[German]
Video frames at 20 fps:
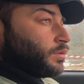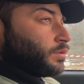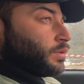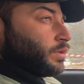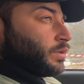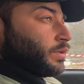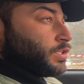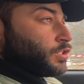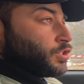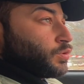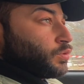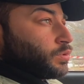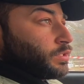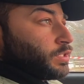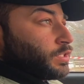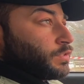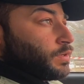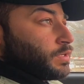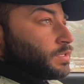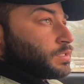Da geht schon
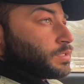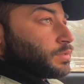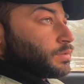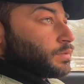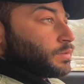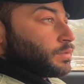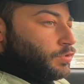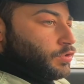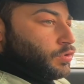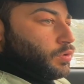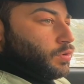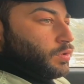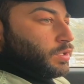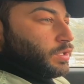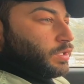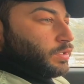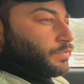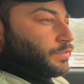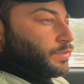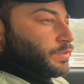ordentlich was. Wie du auch
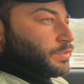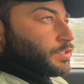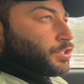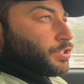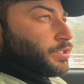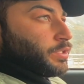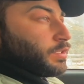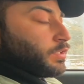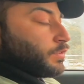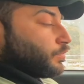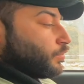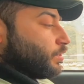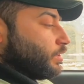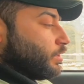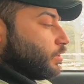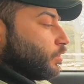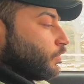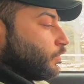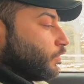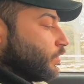gerade festgestellt hast, für die
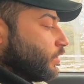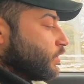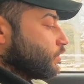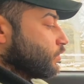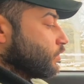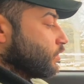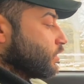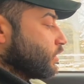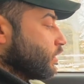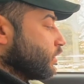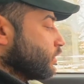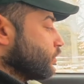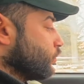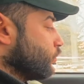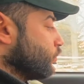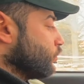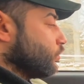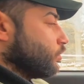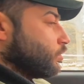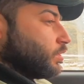Laufleistung ist eigentlich
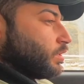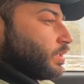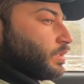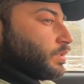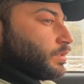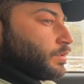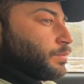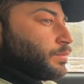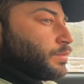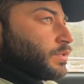auch noch in einem